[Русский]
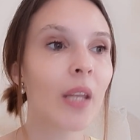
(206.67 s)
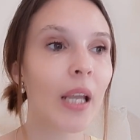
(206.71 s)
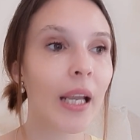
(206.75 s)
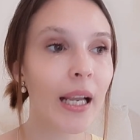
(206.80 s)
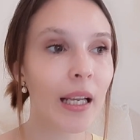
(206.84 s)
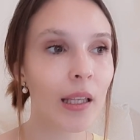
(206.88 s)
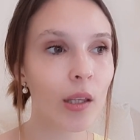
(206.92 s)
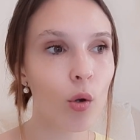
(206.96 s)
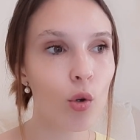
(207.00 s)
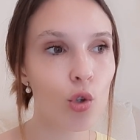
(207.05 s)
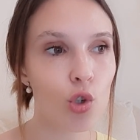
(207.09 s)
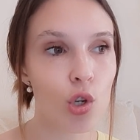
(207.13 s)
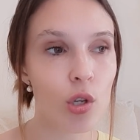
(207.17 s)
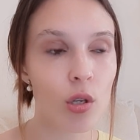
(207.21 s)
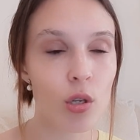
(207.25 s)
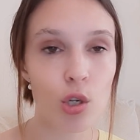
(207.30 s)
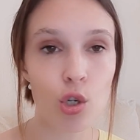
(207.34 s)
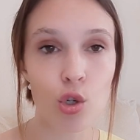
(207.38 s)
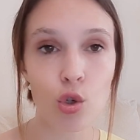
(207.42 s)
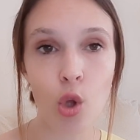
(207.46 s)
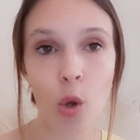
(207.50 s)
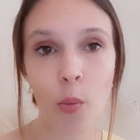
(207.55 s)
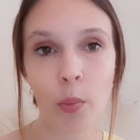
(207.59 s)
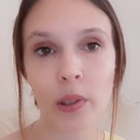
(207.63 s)
Это очень
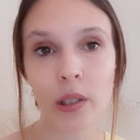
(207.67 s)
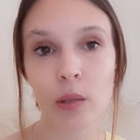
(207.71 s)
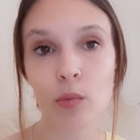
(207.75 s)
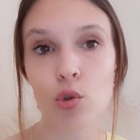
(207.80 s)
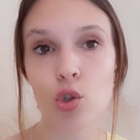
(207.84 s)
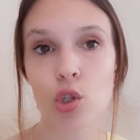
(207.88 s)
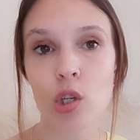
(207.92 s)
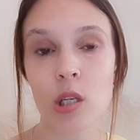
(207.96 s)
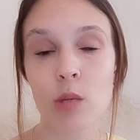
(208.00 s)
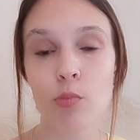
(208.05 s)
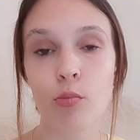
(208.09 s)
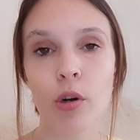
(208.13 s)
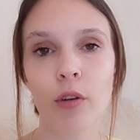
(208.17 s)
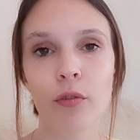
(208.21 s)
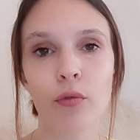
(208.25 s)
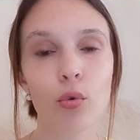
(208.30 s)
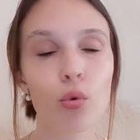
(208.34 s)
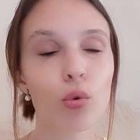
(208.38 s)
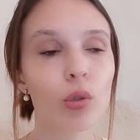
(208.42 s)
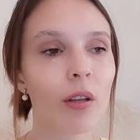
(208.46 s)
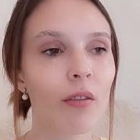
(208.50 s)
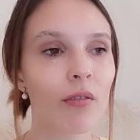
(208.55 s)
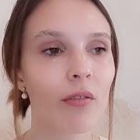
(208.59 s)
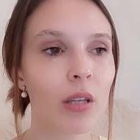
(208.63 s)
тяжело, потому что сбор
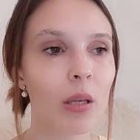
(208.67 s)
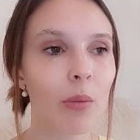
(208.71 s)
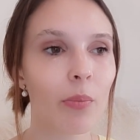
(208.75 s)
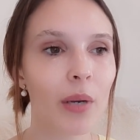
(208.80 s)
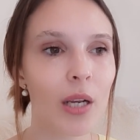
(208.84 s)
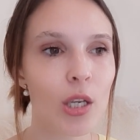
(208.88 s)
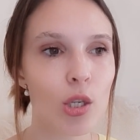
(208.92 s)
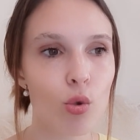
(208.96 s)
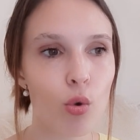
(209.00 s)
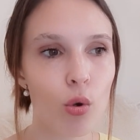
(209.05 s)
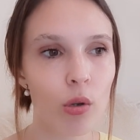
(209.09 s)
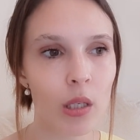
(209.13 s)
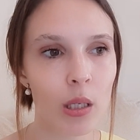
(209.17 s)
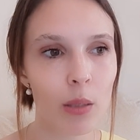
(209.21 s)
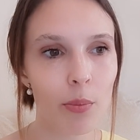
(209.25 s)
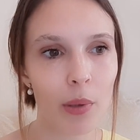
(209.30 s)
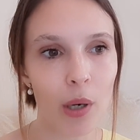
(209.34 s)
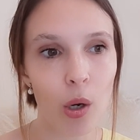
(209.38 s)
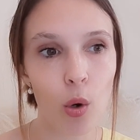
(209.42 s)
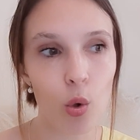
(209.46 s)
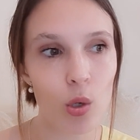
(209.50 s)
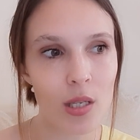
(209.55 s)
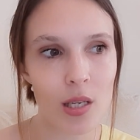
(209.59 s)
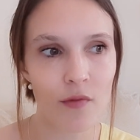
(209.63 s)
фруктов не, происходит, не
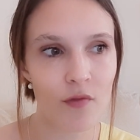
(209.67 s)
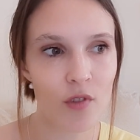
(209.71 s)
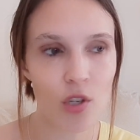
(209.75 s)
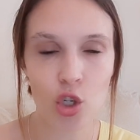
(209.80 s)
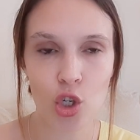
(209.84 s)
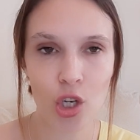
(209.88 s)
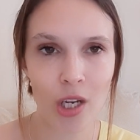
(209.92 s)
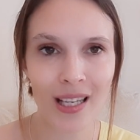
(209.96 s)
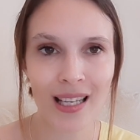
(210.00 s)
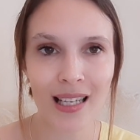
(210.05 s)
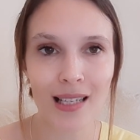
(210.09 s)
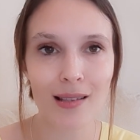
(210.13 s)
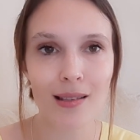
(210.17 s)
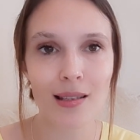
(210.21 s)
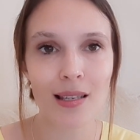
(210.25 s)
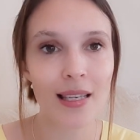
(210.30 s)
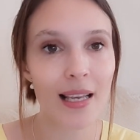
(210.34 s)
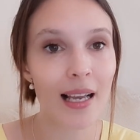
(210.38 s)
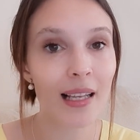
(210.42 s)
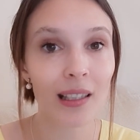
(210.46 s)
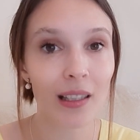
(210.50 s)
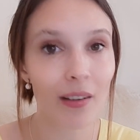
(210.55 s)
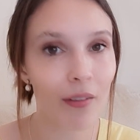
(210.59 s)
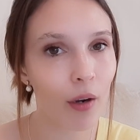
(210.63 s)
проходит в течение
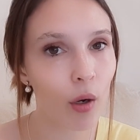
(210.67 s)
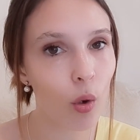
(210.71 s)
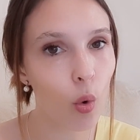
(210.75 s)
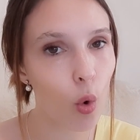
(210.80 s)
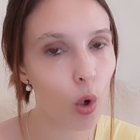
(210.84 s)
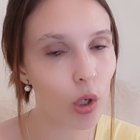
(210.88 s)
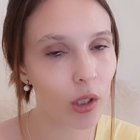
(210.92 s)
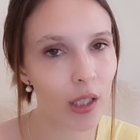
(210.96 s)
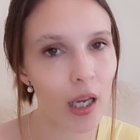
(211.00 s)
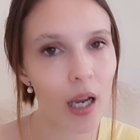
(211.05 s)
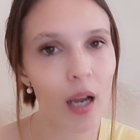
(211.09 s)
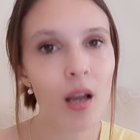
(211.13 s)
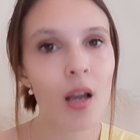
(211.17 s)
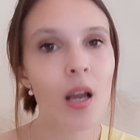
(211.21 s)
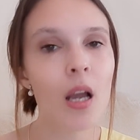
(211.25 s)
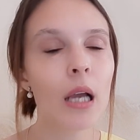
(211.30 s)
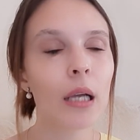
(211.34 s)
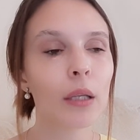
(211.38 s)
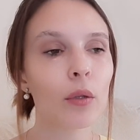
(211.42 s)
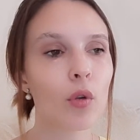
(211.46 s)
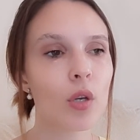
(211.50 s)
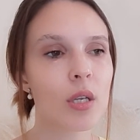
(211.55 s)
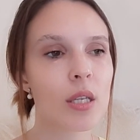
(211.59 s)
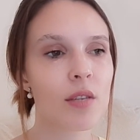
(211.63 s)
целого года.
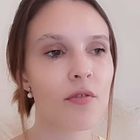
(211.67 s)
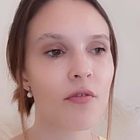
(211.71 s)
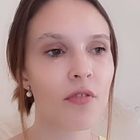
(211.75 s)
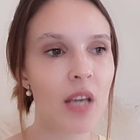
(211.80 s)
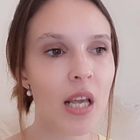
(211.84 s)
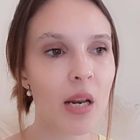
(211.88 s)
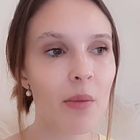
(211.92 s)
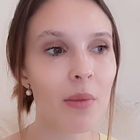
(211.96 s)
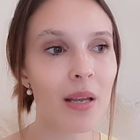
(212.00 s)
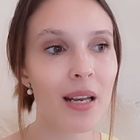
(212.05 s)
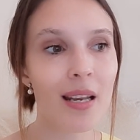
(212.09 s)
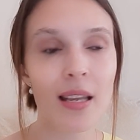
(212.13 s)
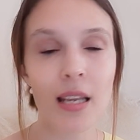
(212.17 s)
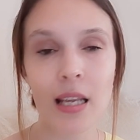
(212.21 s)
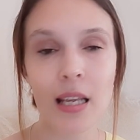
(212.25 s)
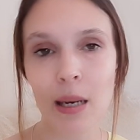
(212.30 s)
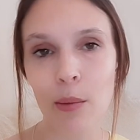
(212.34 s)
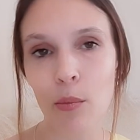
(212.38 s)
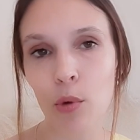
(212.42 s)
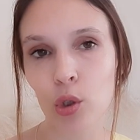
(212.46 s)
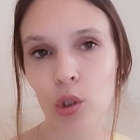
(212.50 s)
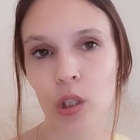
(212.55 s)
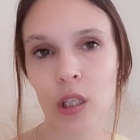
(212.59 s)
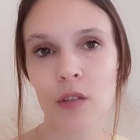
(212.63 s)
То есть фермер не
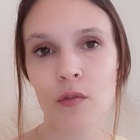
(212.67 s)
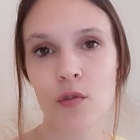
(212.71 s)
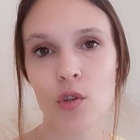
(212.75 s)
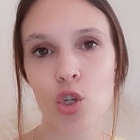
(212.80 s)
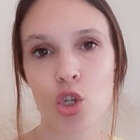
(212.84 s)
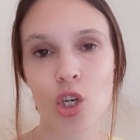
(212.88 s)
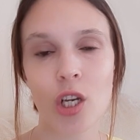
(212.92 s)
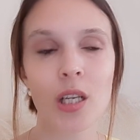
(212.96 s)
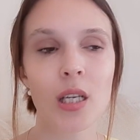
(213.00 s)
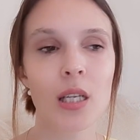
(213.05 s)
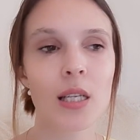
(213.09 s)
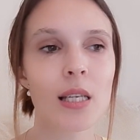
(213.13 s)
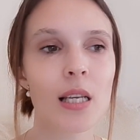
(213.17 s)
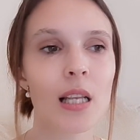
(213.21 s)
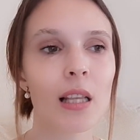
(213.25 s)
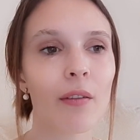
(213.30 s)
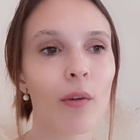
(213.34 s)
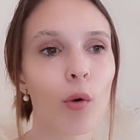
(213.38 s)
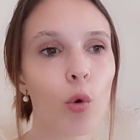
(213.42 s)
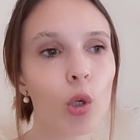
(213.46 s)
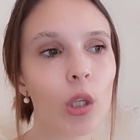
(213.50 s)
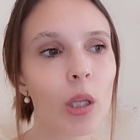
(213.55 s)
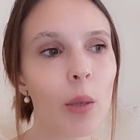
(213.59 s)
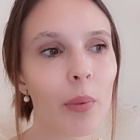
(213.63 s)
работает в течение
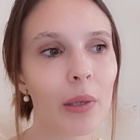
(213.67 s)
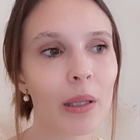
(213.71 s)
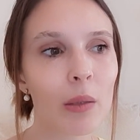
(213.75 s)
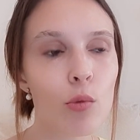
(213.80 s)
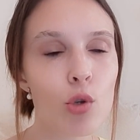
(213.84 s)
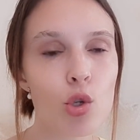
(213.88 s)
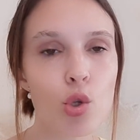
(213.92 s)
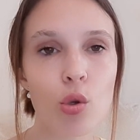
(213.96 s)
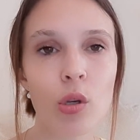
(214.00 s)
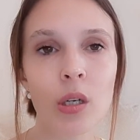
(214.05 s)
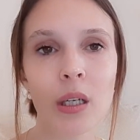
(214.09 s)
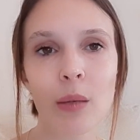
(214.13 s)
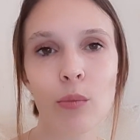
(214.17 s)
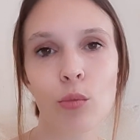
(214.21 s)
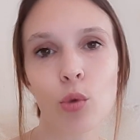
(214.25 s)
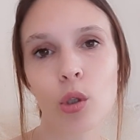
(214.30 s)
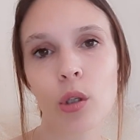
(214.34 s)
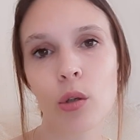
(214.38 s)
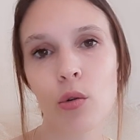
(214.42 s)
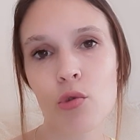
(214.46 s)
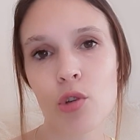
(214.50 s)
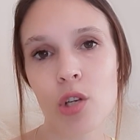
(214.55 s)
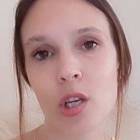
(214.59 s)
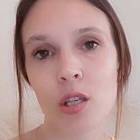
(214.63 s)
целого года, поэтому столько
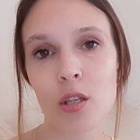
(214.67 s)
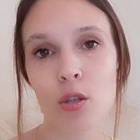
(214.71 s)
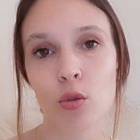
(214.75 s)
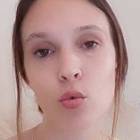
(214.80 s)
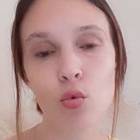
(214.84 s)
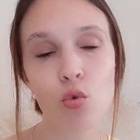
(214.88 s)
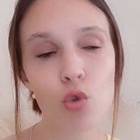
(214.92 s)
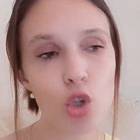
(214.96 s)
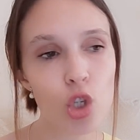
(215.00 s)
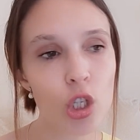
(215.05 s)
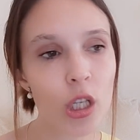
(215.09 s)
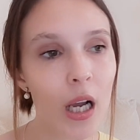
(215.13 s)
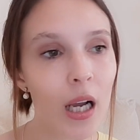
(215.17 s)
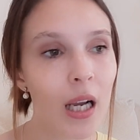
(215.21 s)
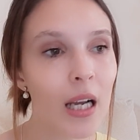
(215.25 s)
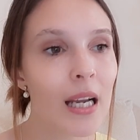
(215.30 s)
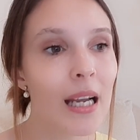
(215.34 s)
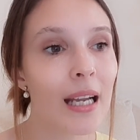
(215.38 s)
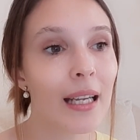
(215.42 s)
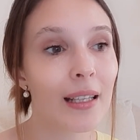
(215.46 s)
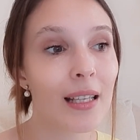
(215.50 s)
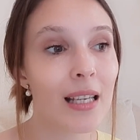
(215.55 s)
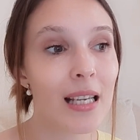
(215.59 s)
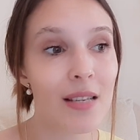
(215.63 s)
много людей не нужно.
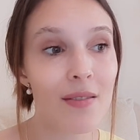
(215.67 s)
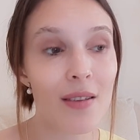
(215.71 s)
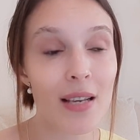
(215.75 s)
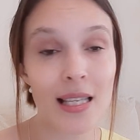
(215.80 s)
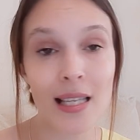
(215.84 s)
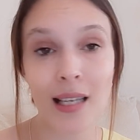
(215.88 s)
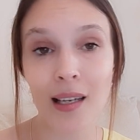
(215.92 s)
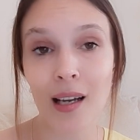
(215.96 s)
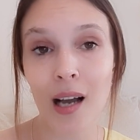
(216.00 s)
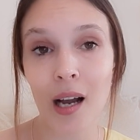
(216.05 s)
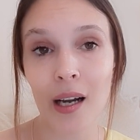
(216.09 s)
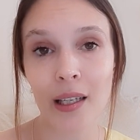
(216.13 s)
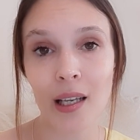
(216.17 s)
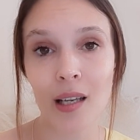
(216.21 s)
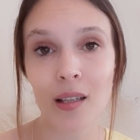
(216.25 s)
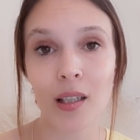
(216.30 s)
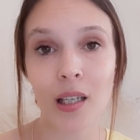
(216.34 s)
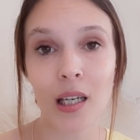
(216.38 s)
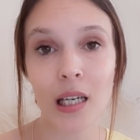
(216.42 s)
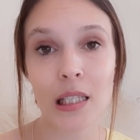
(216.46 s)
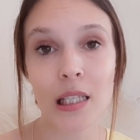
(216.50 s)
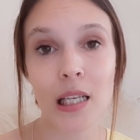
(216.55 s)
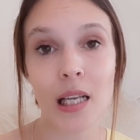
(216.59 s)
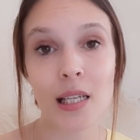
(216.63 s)
Неизвестно, как они это
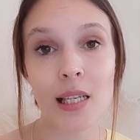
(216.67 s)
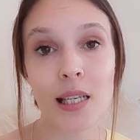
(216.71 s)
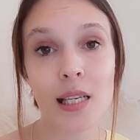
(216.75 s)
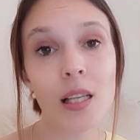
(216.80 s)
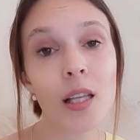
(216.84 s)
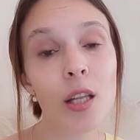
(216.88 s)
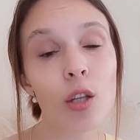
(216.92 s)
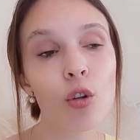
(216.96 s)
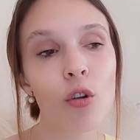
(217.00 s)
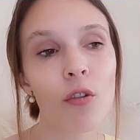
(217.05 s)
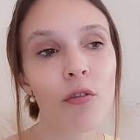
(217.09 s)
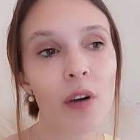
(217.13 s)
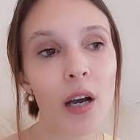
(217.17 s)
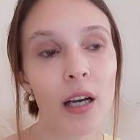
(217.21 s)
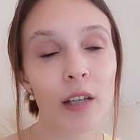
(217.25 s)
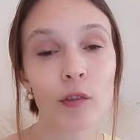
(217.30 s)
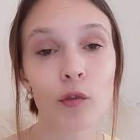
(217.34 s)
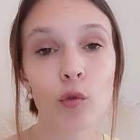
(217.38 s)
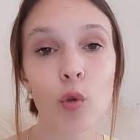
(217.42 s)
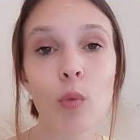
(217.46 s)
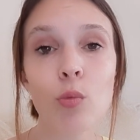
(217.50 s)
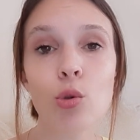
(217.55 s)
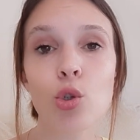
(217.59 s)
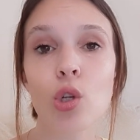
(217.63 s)
хотят сделать, но факт
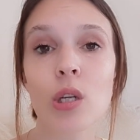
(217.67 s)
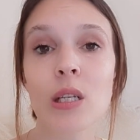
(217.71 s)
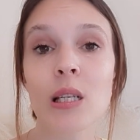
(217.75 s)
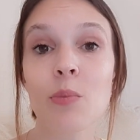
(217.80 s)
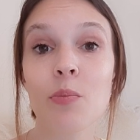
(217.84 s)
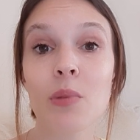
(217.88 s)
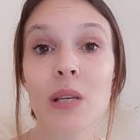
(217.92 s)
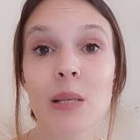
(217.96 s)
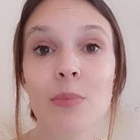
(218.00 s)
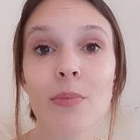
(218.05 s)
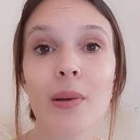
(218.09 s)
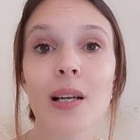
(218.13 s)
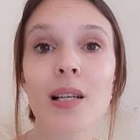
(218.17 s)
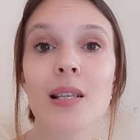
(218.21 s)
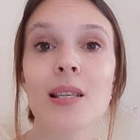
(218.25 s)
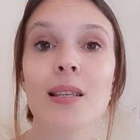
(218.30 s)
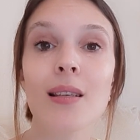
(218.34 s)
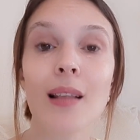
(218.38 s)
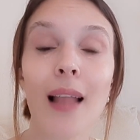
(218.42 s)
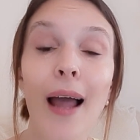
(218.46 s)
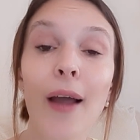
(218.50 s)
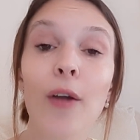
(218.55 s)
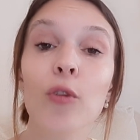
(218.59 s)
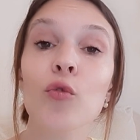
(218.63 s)
в том, что эти письма
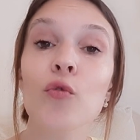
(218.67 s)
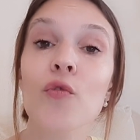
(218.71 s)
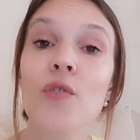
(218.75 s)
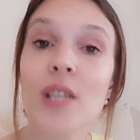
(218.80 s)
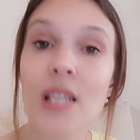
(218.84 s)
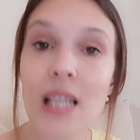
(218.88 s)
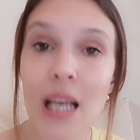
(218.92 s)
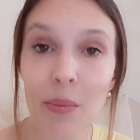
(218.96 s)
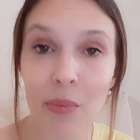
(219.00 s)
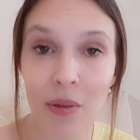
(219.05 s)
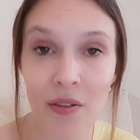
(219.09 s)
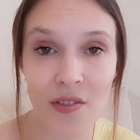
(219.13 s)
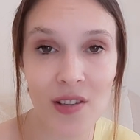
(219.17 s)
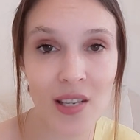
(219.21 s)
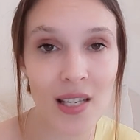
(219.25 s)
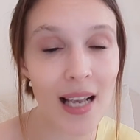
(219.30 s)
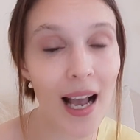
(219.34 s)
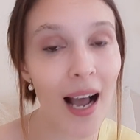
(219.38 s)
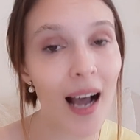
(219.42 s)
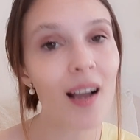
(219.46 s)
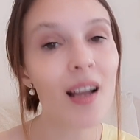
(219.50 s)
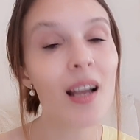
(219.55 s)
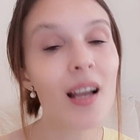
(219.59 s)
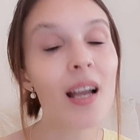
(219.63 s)
рассылают всем и вся,